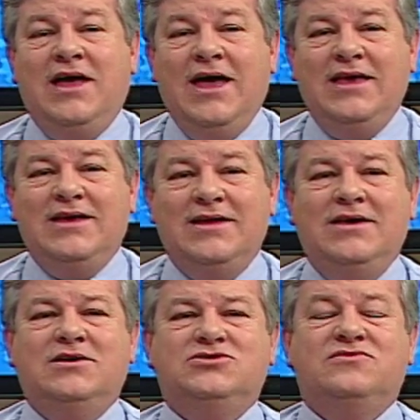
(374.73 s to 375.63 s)
da
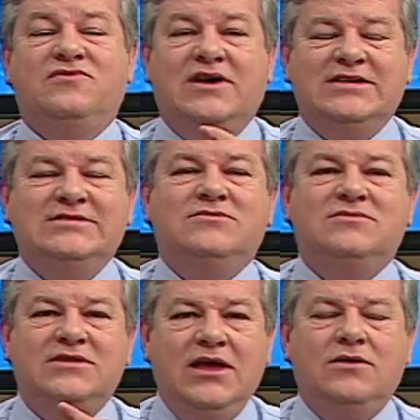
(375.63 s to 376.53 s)
igreja, um vazio
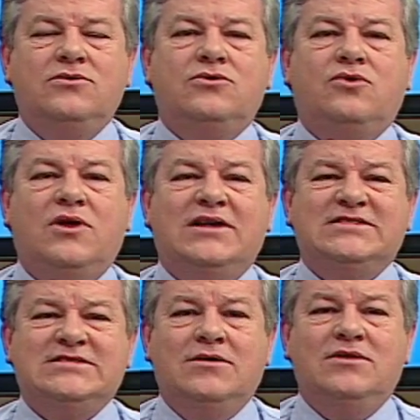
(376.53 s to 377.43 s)
dentro do
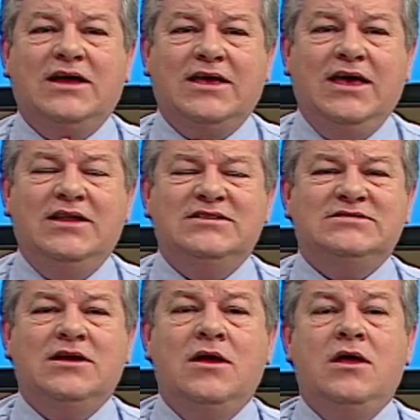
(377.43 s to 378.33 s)
coração
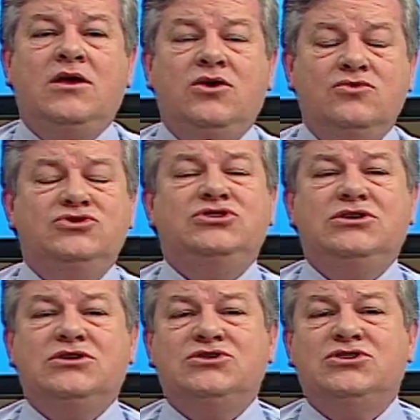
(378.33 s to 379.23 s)
daqueles que um
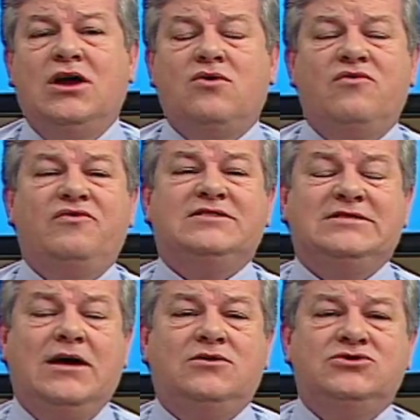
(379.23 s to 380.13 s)
dia já
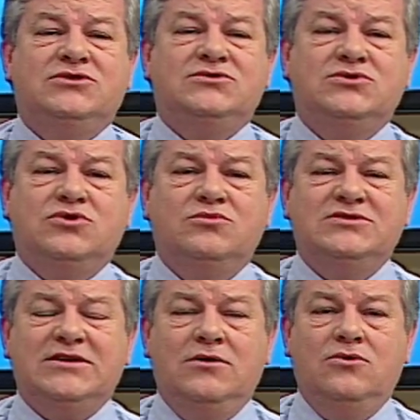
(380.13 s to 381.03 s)
confessaram Jesus como
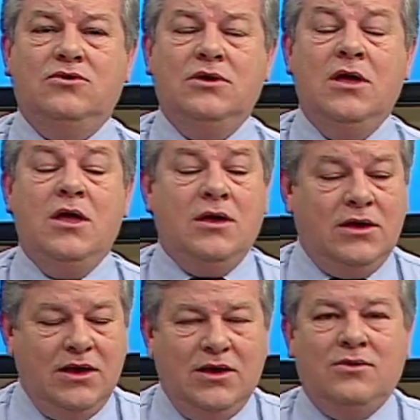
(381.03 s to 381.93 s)
Senhor,
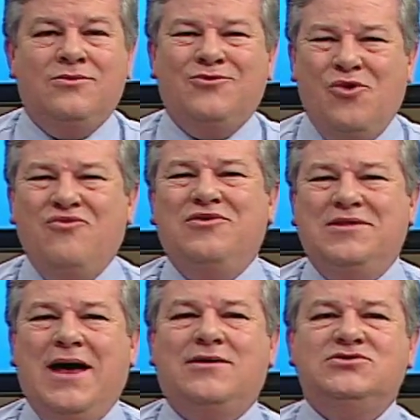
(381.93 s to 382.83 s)
que
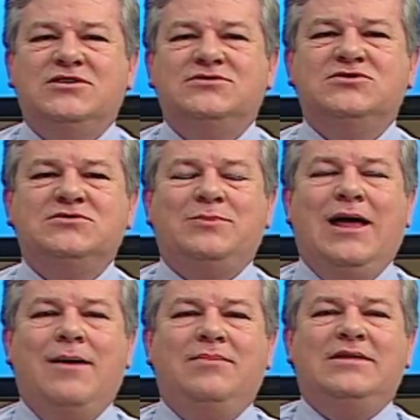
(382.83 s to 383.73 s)
convidaram Jesus
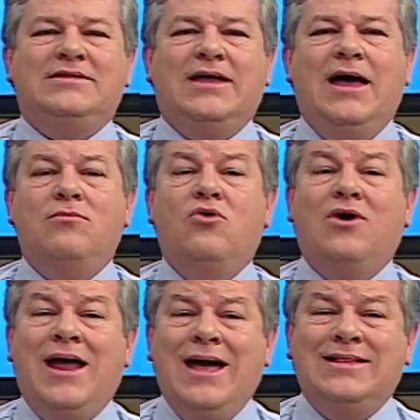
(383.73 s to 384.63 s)
para habitar,
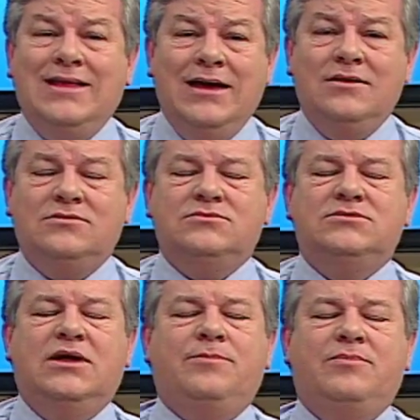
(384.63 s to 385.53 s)
morar dentro
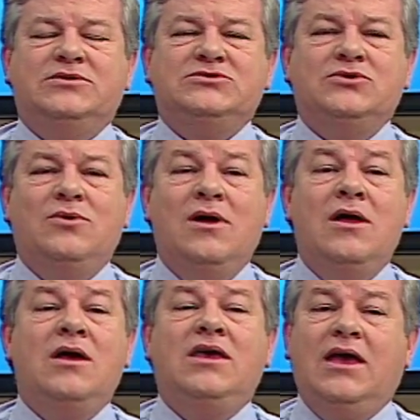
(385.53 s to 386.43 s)
da pessoa
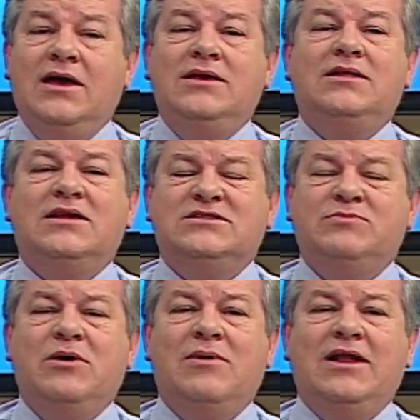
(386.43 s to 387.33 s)
e ainda elas
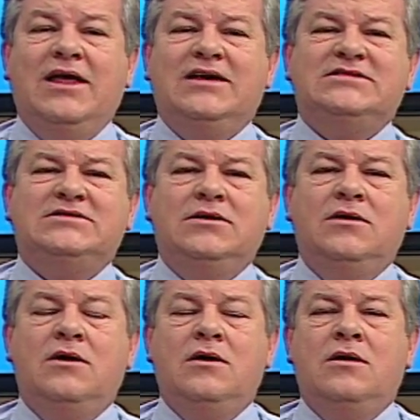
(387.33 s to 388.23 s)
permanecem
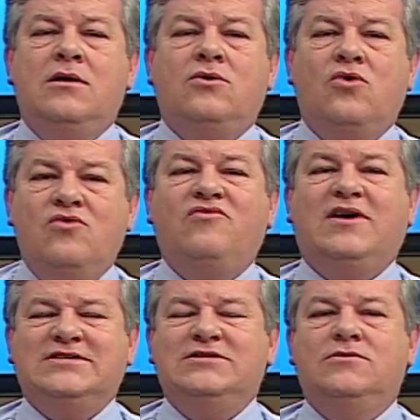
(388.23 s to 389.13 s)
com um
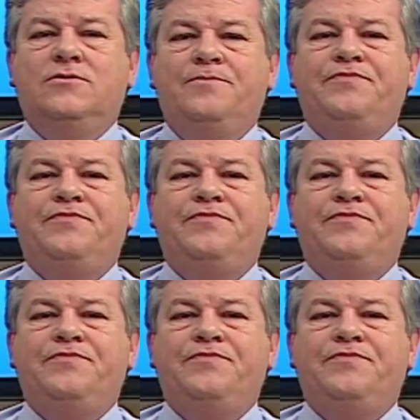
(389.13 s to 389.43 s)
vazio.